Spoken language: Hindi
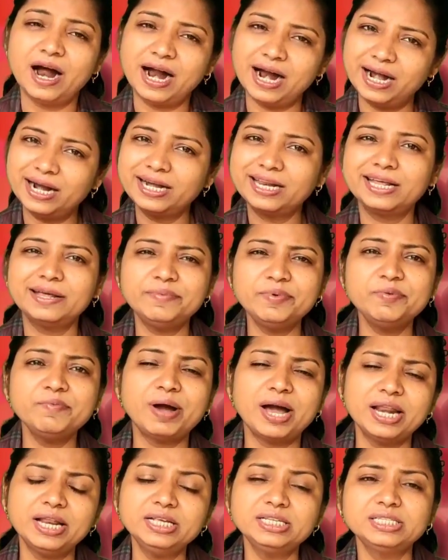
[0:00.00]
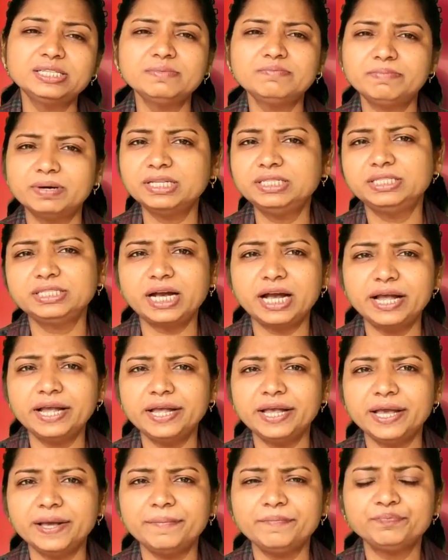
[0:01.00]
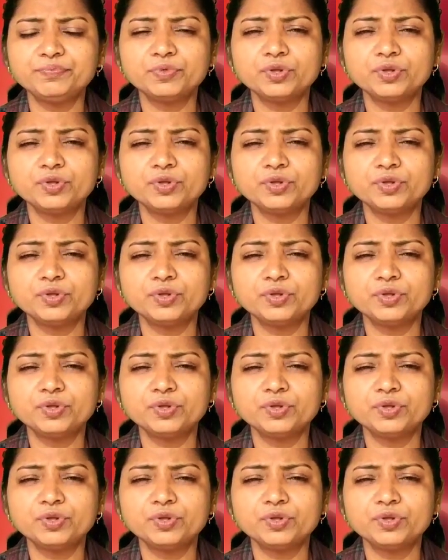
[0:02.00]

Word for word: हार्ट की बीमारी से बच जाएंगे